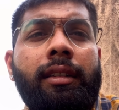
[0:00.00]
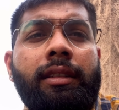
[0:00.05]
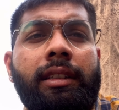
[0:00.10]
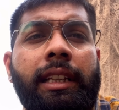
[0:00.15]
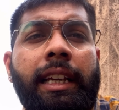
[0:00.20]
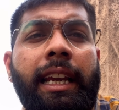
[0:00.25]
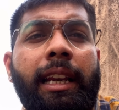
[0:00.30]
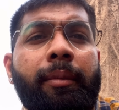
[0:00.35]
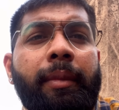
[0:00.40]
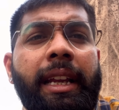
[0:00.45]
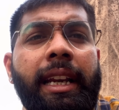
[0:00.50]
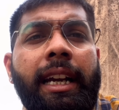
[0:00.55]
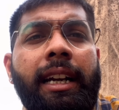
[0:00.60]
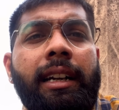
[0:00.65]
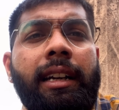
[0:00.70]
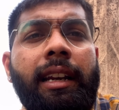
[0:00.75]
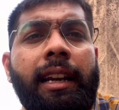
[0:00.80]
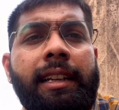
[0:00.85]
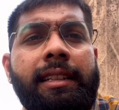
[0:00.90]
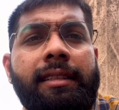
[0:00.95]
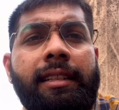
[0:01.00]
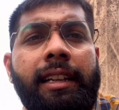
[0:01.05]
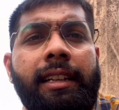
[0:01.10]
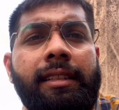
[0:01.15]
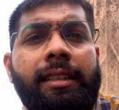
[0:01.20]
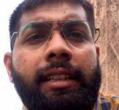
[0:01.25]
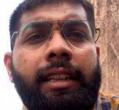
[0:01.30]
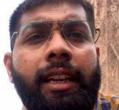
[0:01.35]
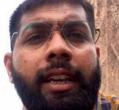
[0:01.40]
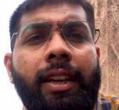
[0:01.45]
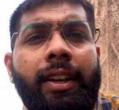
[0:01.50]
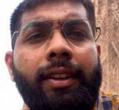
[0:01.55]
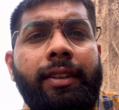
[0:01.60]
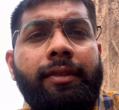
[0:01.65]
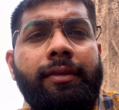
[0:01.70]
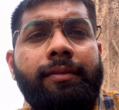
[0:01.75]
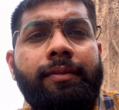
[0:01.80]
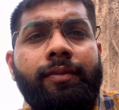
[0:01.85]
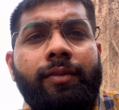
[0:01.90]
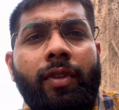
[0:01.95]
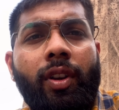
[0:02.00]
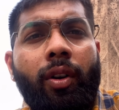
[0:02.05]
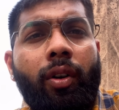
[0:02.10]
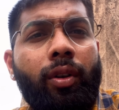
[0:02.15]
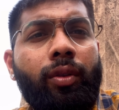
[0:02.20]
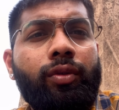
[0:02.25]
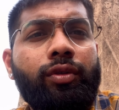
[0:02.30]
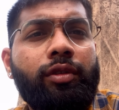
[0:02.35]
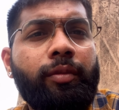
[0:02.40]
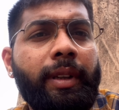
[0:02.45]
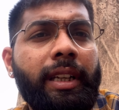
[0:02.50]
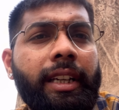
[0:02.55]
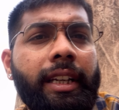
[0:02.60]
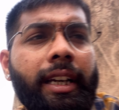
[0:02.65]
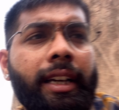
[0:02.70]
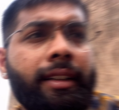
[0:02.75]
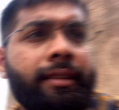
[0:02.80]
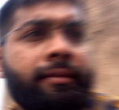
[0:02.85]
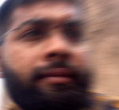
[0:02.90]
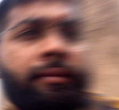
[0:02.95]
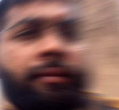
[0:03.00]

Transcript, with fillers: तीन मेन एंट्रेंस है इसकी और कुछ भी नहीं है